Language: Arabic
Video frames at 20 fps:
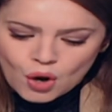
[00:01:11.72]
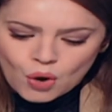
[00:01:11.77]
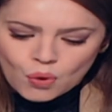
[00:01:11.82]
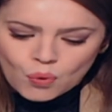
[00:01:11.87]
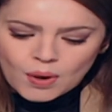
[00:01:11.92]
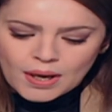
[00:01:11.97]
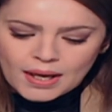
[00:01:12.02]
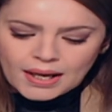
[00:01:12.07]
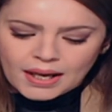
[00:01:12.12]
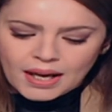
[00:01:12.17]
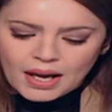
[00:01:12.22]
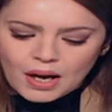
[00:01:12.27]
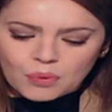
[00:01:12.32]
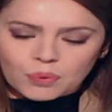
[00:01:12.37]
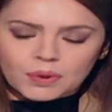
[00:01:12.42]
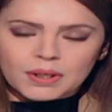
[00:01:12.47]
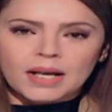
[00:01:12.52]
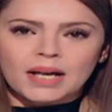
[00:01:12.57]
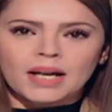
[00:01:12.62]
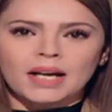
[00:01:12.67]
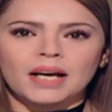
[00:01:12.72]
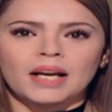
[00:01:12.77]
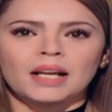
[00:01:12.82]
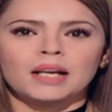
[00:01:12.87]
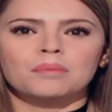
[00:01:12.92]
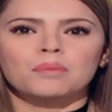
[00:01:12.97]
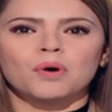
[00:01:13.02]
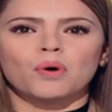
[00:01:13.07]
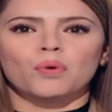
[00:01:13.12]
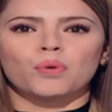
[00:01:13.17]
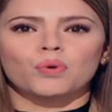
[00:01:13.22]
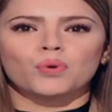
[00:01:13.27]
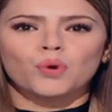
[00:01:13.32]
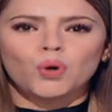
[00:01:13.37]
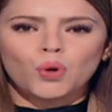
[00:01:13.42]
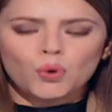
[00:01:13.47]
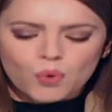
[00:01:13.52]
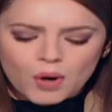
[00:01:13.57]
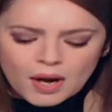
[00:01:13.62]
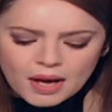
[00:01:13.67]
وحول
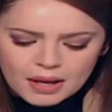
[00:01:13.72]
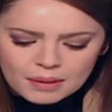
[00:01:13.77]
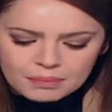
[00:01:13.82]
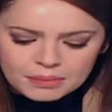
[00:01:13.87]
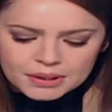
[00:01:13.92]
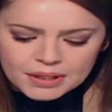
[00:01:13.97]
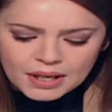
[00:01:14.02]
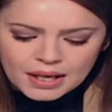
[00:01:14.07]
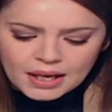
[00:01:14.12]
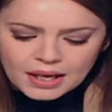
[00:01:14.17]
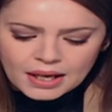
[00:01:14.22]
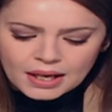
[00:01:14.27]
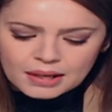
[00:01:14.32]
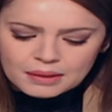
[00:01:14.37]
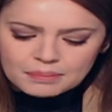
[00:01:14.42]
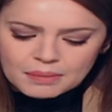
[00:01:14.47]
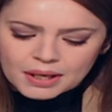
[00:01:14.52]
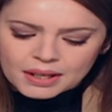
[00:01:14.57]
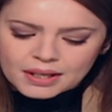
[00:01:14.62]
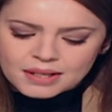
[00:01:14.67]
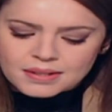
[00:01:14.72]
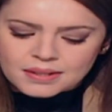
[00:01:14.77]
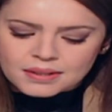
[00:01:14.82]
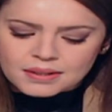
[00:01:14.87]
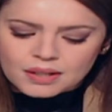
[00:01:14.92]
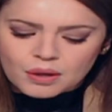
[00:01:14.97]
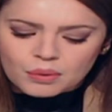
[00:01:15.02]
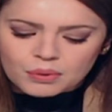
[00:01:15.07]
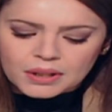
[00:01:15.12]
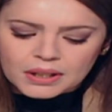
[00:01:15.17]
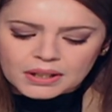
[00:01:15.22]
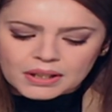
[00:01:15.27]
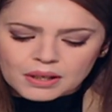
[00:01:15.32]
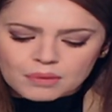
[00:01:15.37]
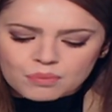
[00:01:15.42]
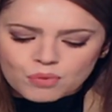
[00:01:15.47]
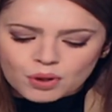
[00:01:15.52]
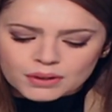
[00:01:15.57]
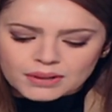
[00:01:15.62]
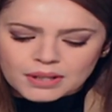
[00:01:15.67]
الموضوع ومن المركز الدولي
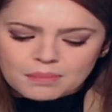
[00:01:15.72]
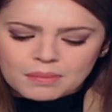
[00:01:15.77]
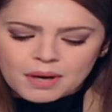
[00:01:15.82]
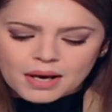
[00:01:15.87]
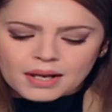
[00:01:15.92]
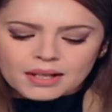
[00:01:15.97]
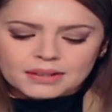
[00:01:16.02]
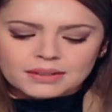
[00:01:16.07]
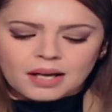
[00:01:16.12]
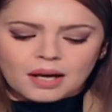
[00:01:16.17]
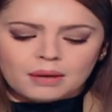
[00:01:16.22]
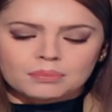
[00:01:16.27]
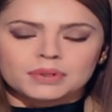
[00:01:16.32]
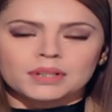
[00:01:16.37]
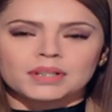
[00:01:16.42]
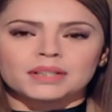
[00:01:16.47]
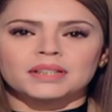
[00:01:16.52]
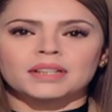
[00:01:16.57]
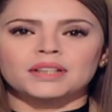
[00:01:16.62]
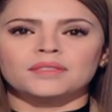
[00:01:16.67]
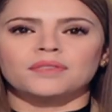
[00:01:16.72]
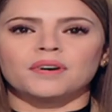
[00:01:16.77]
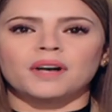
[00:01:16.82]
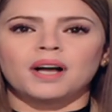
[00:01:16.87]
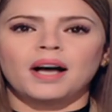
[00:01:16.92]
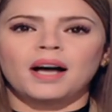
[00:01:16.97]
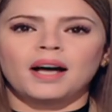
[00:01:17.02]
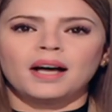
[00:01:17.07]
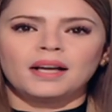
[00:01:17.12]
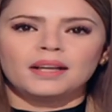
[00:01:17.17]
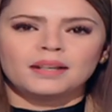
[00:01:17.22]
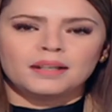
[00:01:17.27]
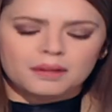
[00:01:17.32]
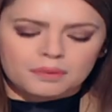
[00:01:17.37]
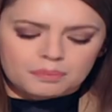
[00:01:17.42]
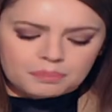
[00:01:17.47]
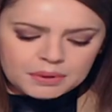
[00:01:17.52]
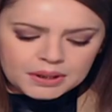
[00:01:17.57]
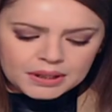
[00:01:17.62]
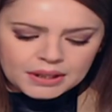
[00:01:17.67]
للمؤتمرات عبد اللطيف رحال
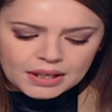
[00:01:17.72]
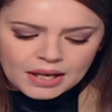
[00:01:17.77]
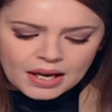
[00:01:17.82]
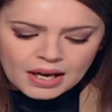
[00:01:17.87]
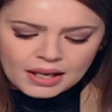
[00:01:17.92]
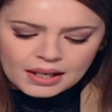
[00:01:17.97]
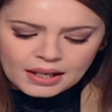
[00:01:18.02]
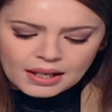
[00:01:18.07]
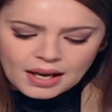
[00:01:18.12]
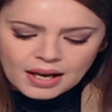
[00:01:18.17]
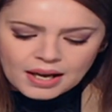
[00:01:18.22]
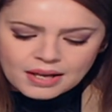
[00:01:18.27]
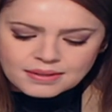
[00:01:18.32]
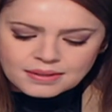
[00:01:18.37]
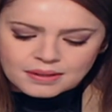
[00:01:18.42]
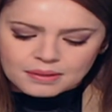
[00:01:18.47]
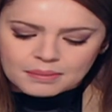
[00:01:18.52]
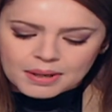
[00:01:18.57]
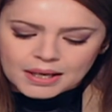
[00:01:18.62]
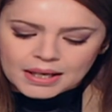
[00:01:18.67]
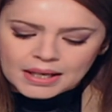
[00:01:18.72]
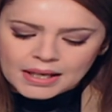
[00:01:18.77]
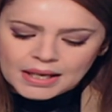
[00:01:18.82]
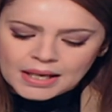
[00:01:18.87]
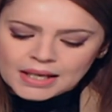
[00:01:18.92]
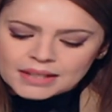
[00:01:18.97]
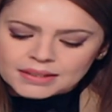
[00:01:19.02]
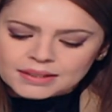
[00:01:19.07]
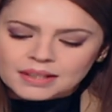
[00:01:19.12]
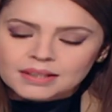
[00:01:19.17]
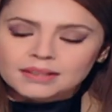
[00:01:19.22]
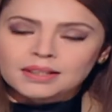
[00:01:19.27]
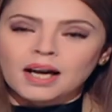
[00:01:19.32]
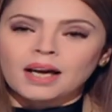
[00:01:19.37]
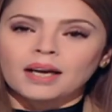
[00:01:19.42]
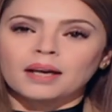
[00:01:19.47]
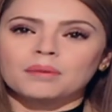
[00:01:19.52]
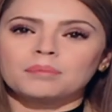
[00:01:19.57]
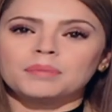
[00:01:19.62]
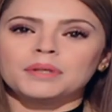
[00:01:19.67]
بالعاصمة
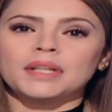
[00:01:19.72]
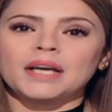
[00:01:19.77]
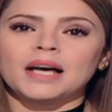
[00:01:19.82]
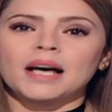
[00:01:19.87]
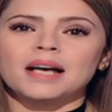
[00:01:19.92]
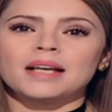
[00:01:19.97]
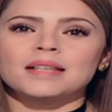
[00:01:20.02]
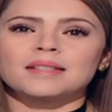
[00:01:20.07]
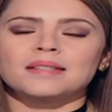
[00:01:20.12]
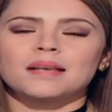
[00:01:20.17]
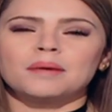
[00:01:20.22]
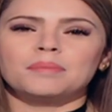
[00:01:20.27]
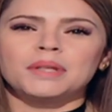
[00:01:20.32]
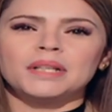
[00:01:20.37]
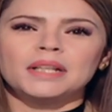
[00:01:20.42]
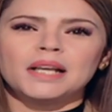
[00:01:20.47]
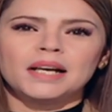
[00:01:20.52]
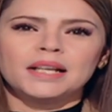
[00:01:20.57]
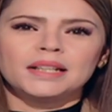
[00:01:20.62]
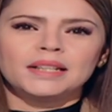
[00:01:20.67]
تلتحق بنا الزميلة